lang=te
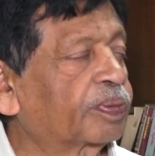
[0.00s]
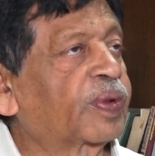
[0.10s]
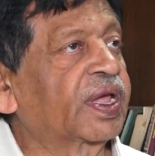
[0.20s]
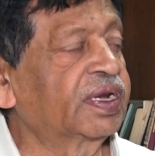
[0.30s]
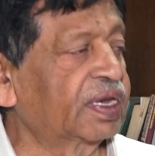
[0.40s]

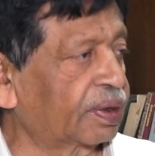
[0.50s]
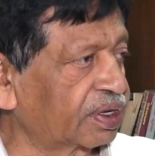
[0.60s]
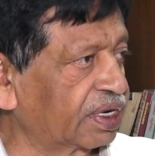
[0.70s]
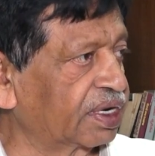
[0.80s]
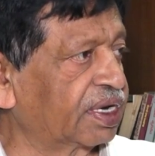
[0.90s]
పైన
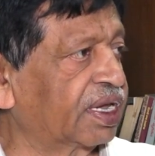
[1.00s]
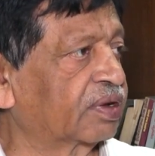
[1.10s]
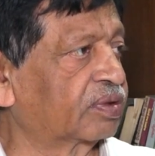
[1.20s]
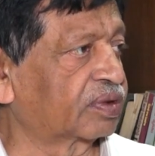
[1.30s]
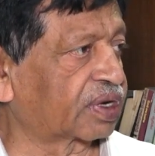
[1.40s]

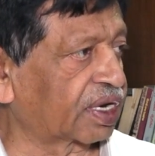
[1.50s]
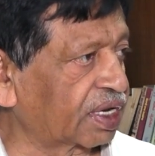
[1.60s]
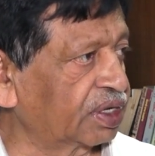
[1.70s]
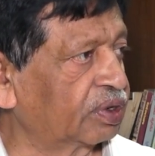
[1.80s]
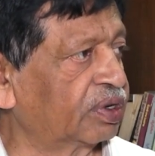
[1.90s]
ఎన్డీఏకు
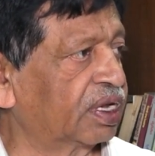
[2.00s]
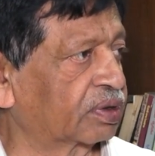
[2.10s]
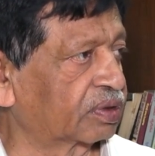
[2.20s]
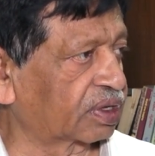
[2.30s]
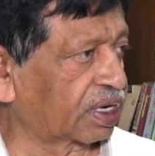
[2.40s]
ఉంటారా
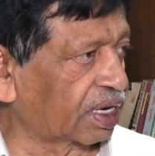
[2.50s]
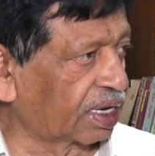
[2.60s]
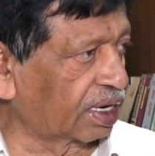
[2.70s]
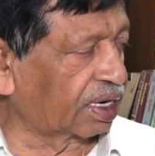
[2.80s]
యూడిఏకు ఉంటారా